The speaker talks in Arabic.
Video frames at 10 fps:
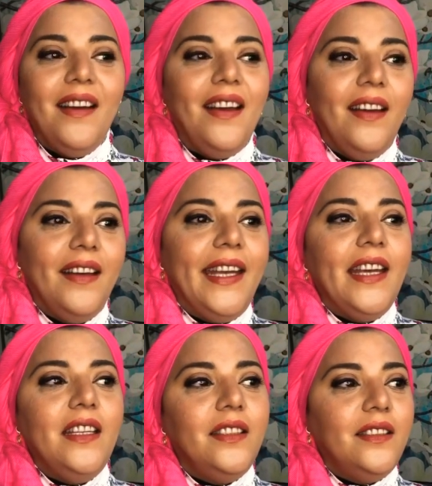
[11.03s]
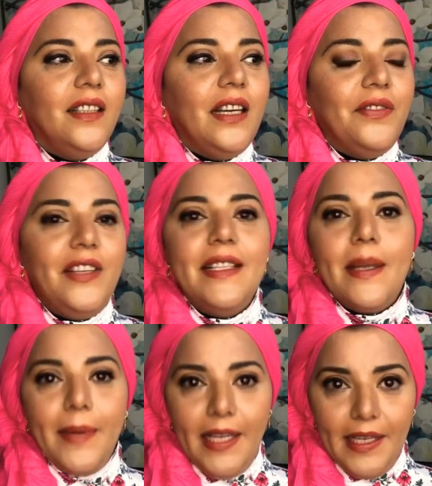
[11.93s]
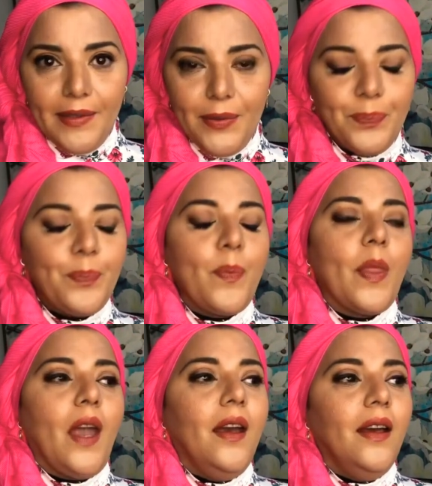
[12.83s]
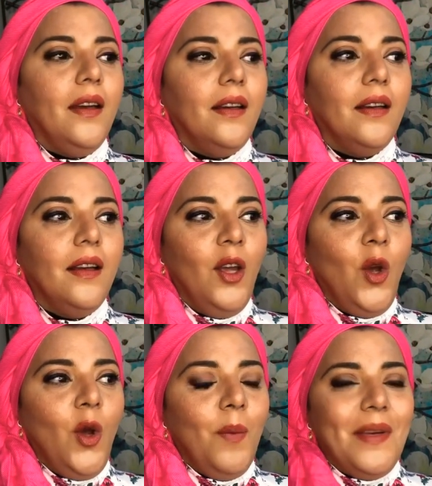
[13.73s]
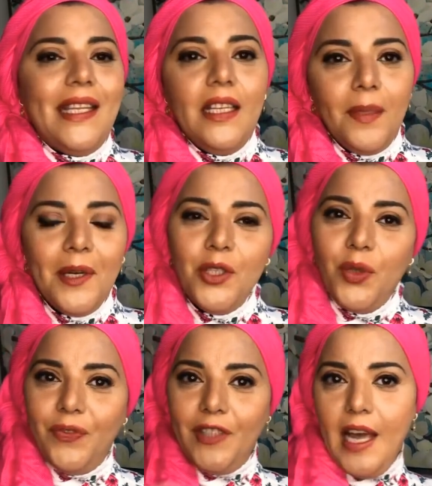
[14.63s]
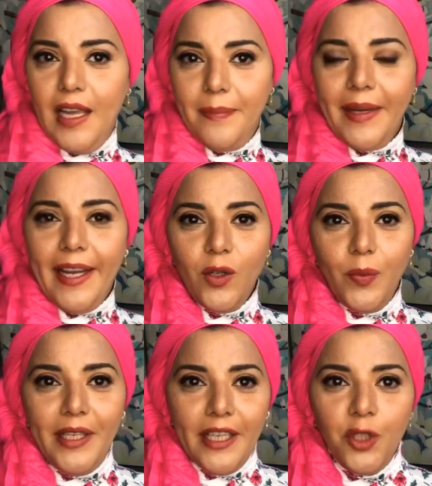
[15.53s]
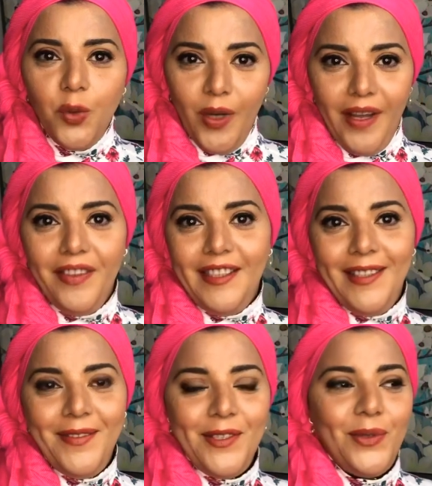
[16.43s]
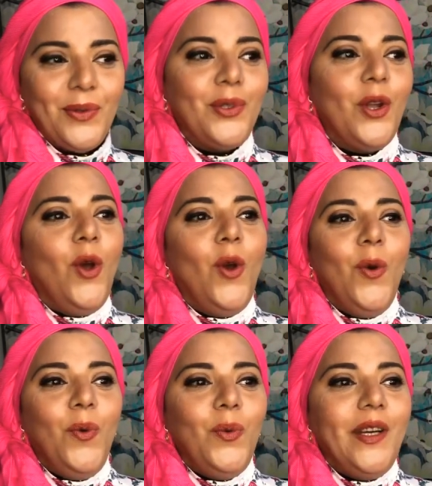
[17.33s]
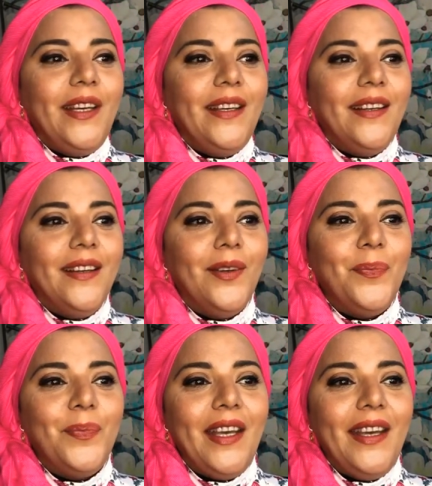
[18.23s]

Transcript: آه، كانت آه، في السبعينات آه، بس أنا طبعا شفتها لما كانوا بيعيدوها في التلفزيون ومن